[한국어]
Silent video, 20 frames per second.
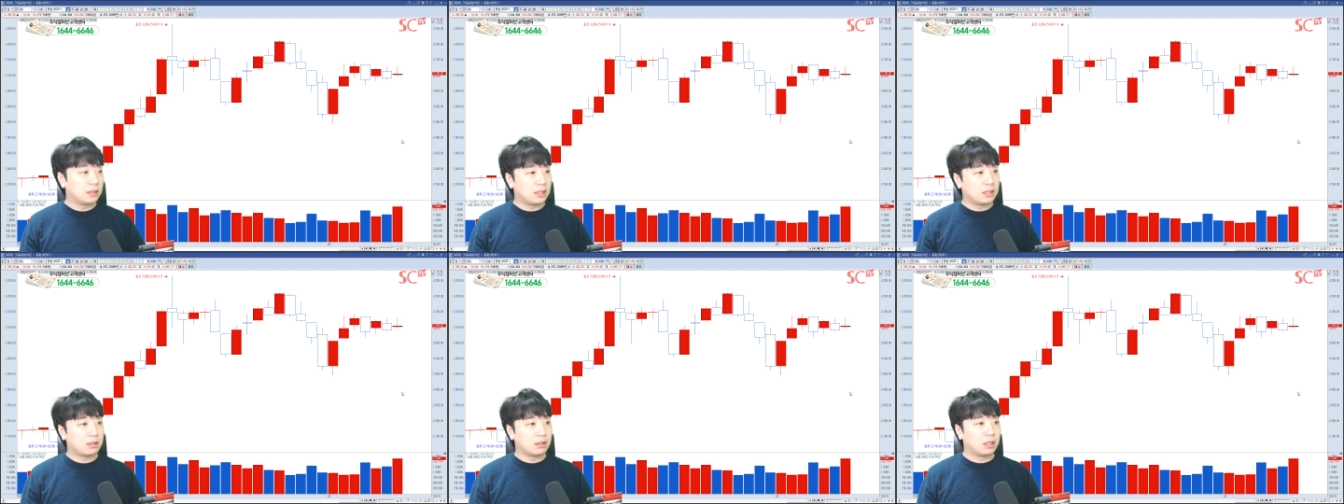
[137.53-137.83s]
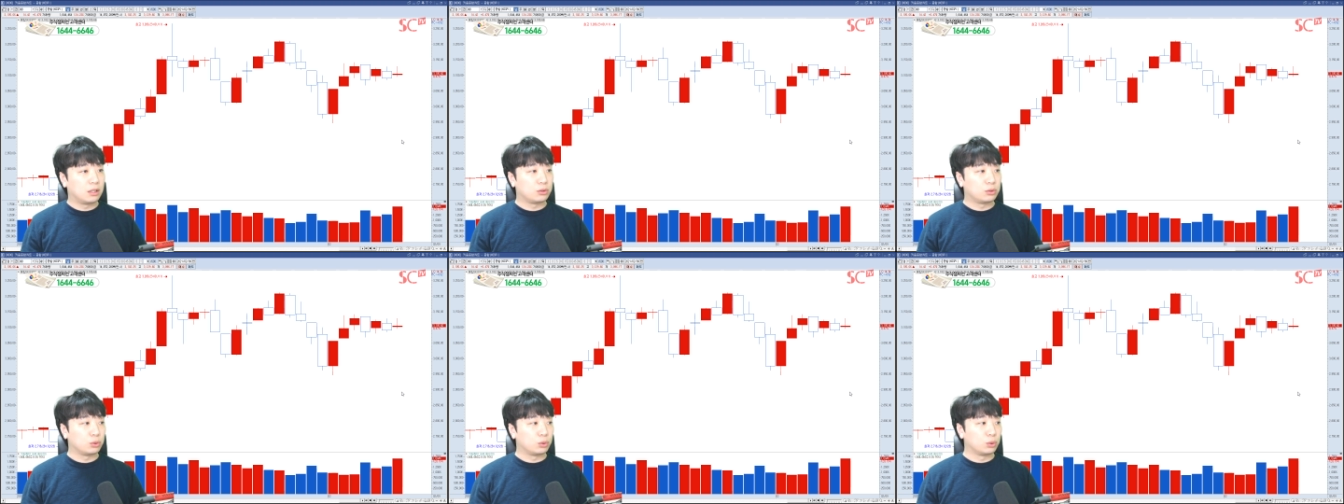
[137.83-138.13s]
데 있어
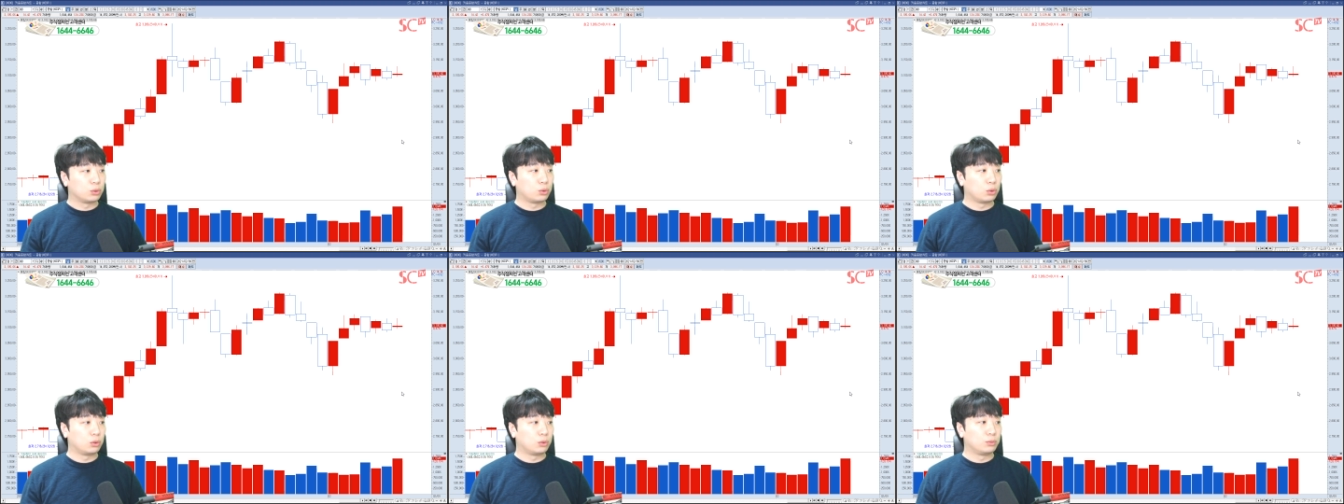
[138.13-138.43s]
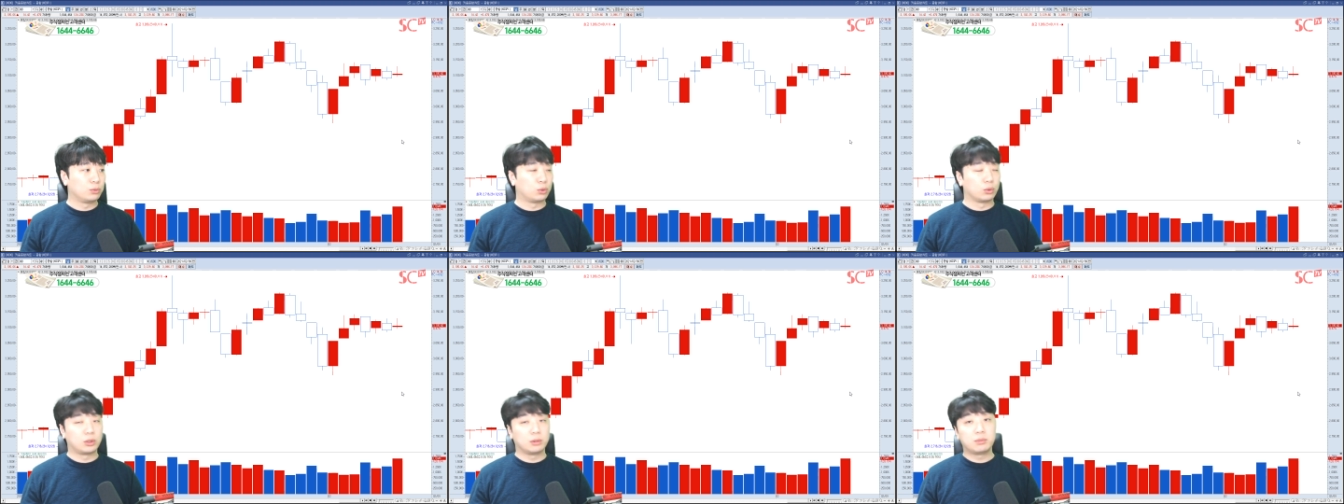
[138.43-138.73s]
가지고
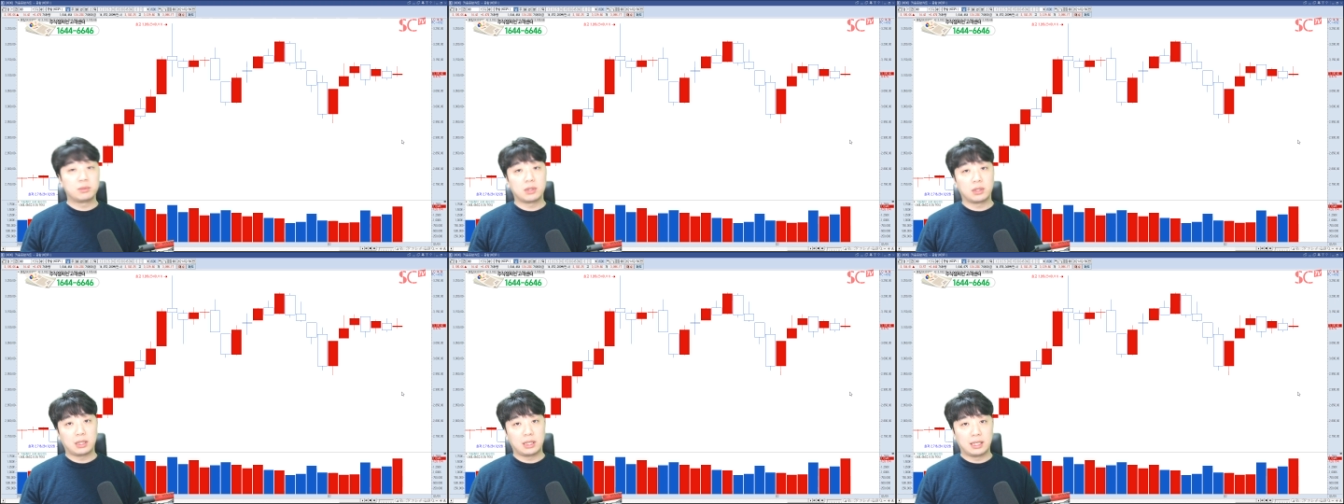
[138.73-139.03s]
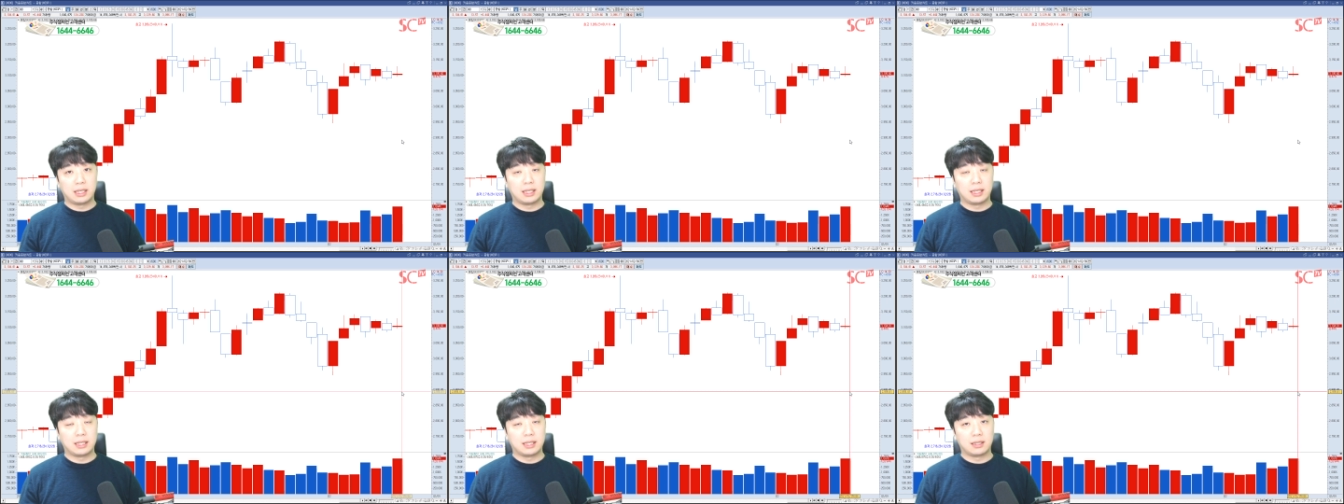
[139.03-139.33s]
조금
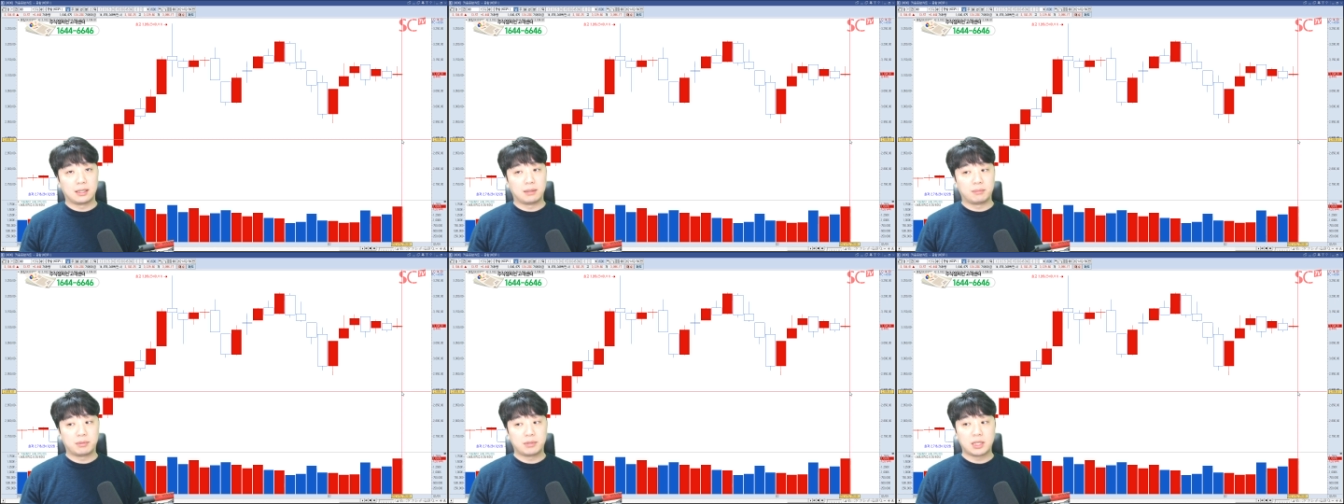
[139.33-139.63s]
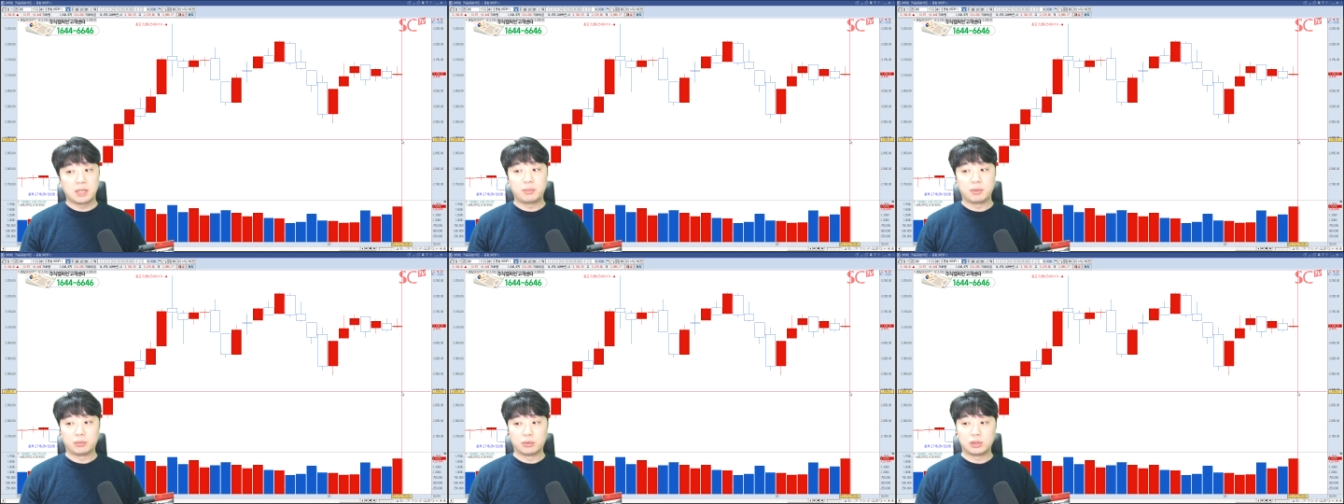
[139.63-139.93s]
조심스럽게
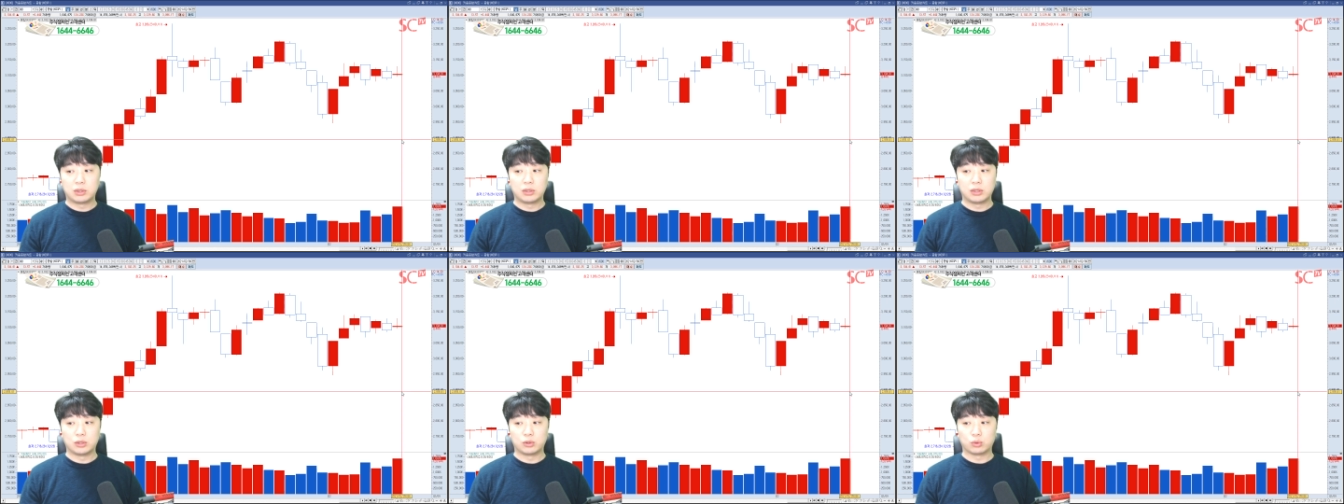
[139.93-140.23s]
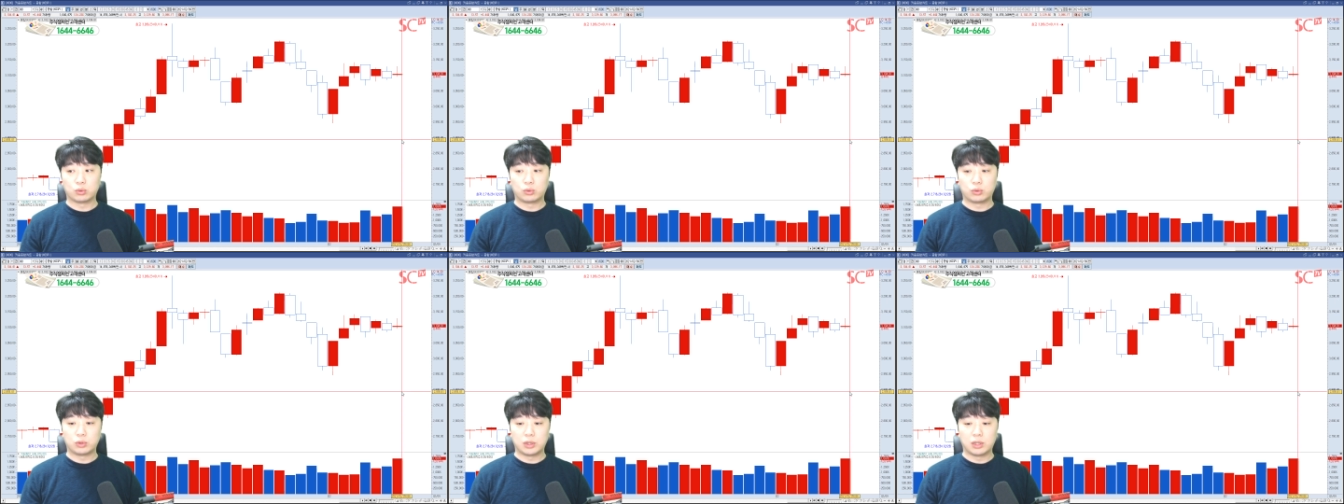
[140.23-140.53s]
살펴보시는 게
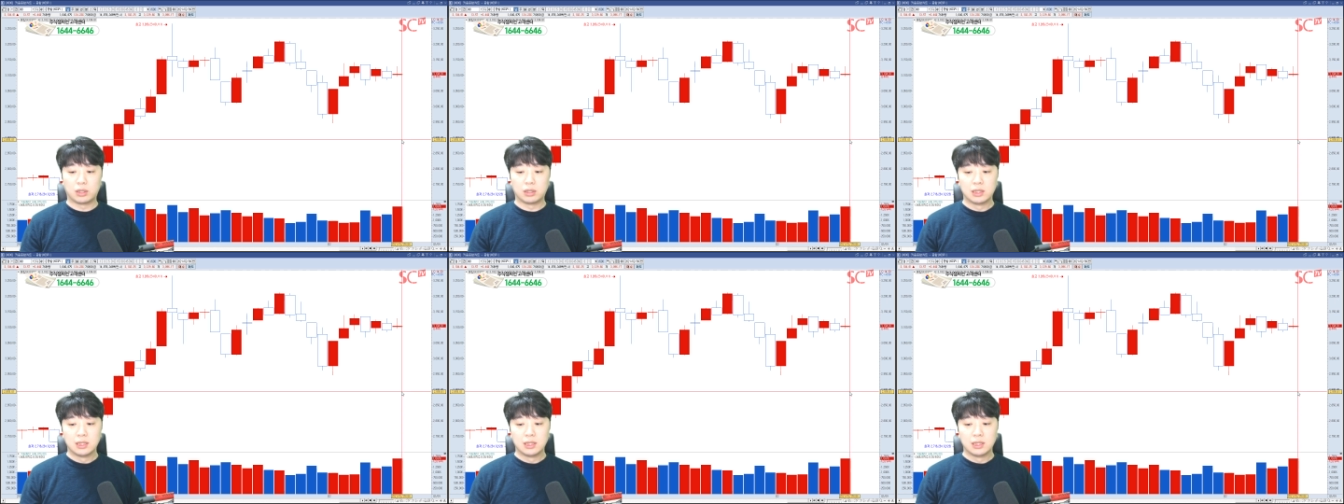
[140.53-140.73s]
좋고요.